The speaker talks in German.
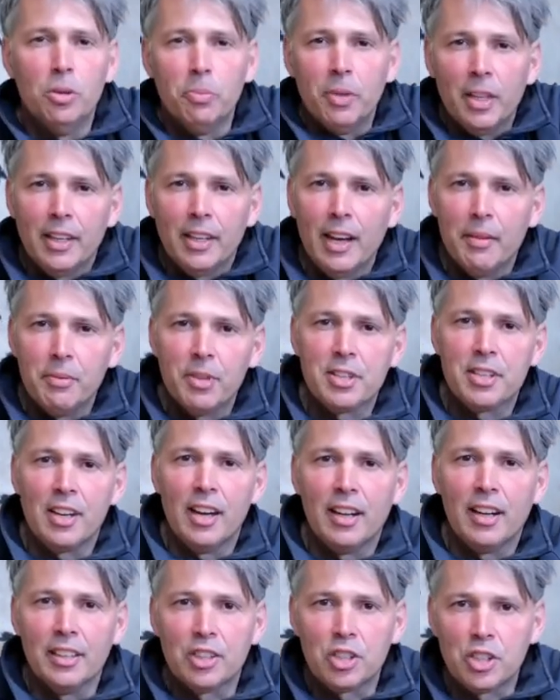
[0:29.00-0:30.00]
mein Name ist
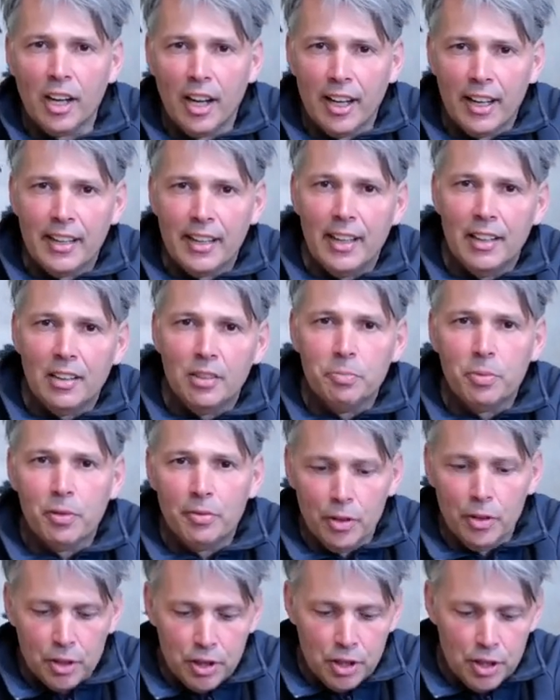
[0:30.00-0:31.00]
Harald Schneider und
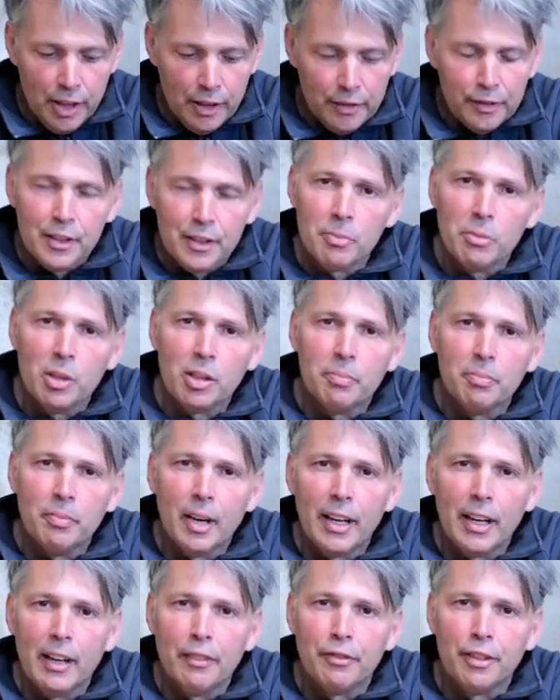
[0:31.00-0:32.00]
bewirtschafte mit
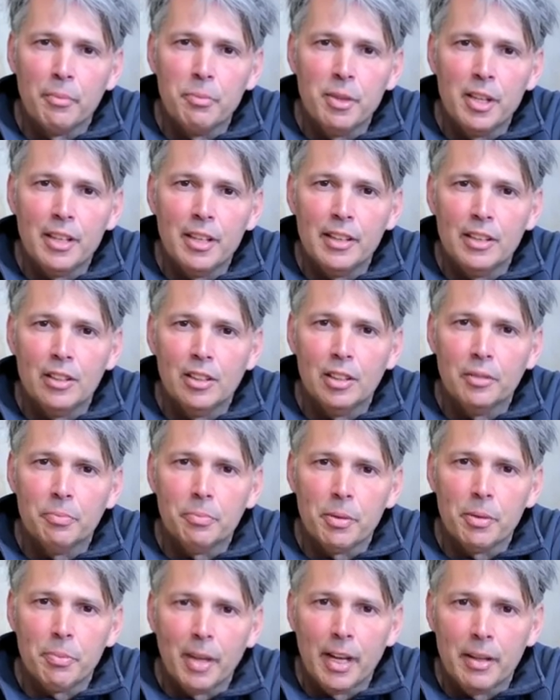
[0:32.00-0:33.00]
meiner Familie und
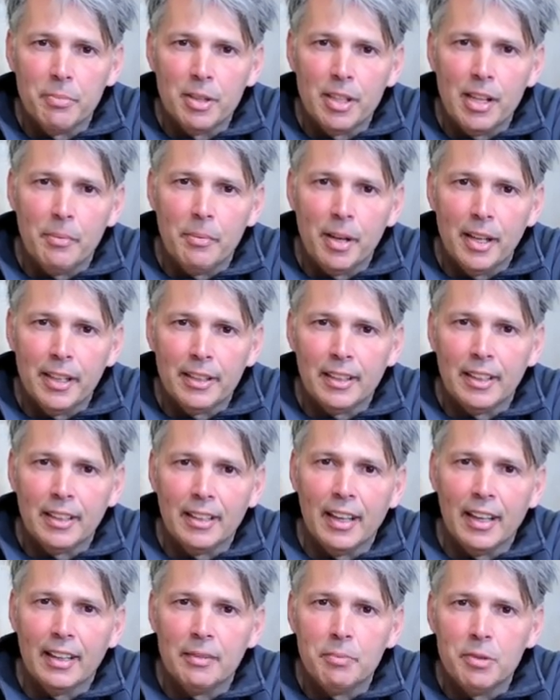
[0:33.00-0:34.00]
mit meinen Mitarbeitern
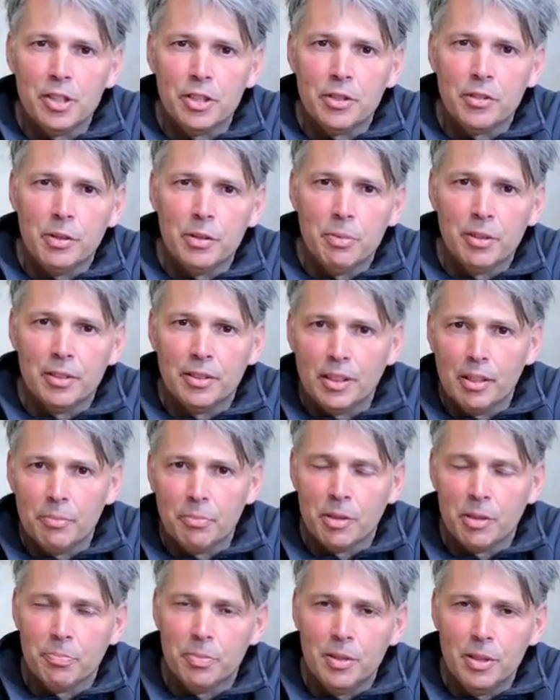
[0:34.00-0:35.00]
einen
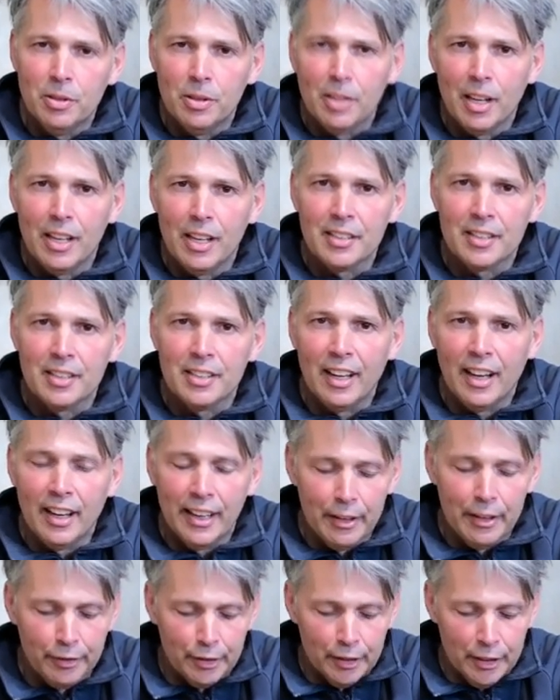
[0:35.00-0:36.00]
Milchviehbetrieb mit Biogas in der
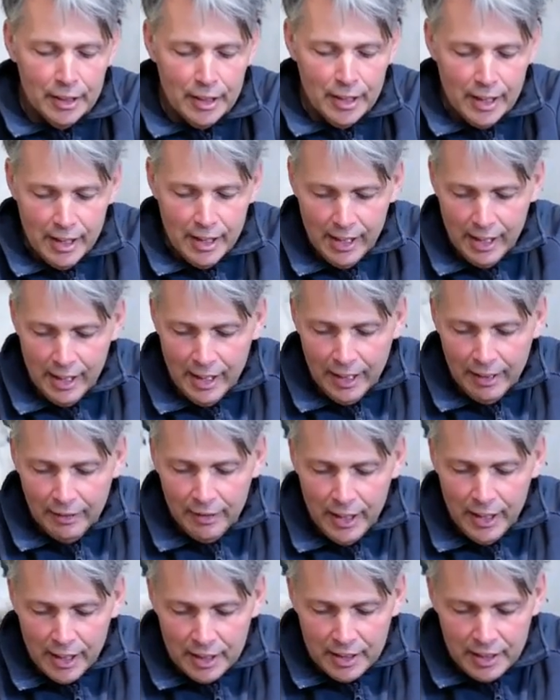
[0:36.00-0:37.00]
Eifel.
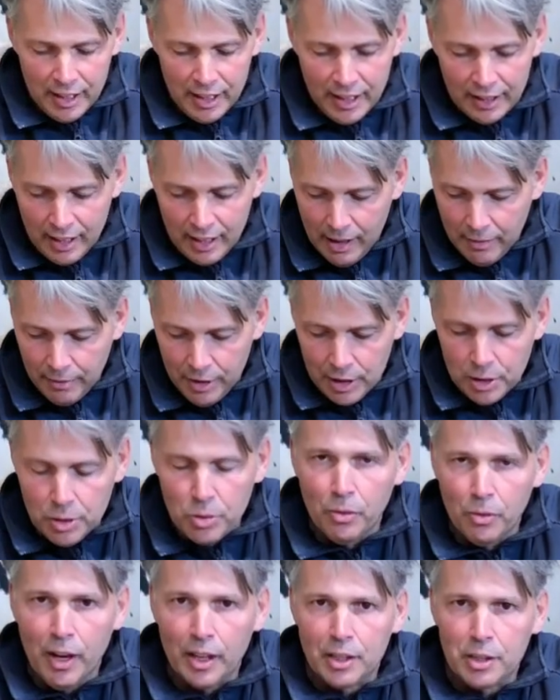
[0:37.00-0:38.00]
Wie ihr seht, haben wir
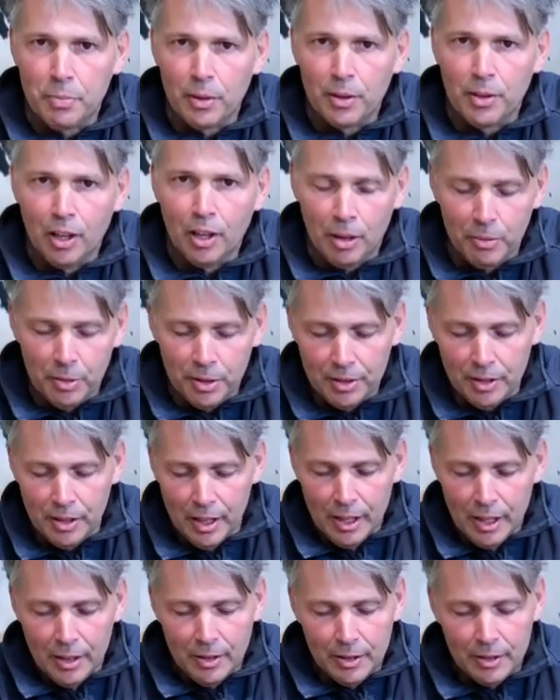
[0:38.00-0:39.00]
Zuwachs bekommen
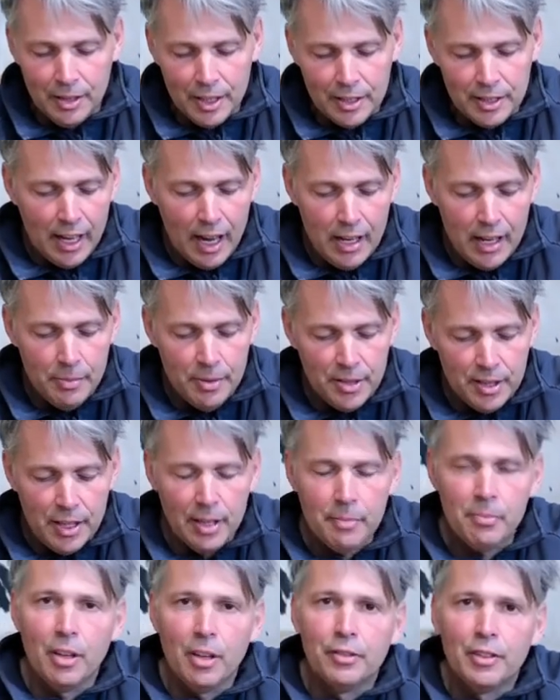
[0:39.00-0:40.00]
und das Kalb ist
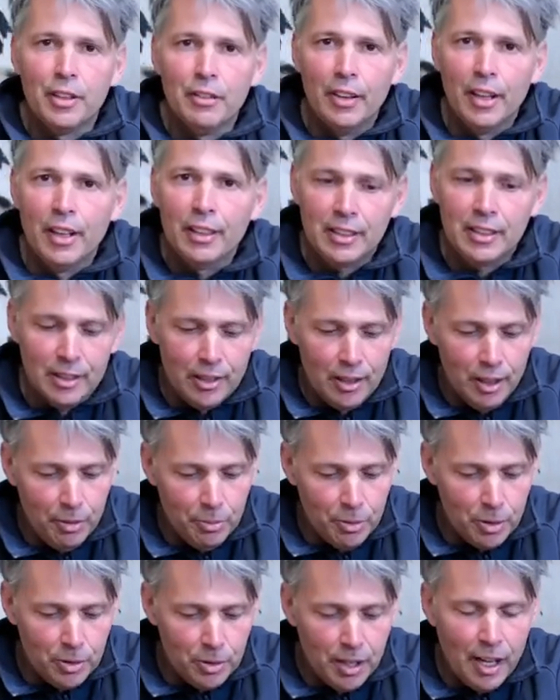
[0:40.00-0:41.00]
eben auf die Welt
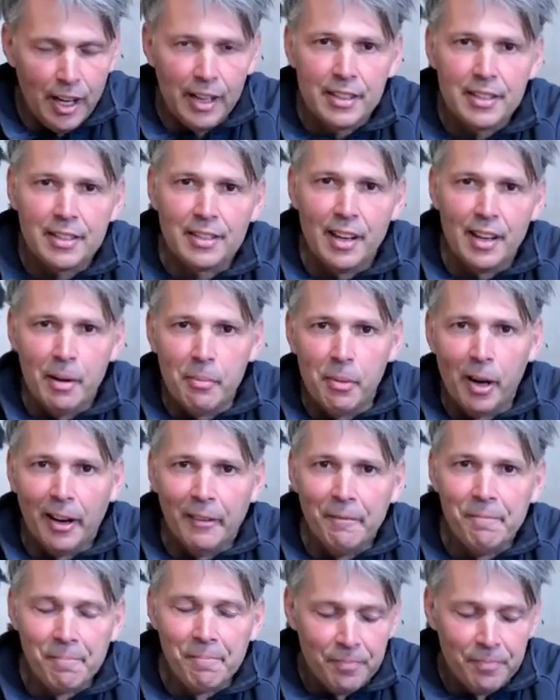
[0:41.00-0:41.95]
gekommen und heißt Emma.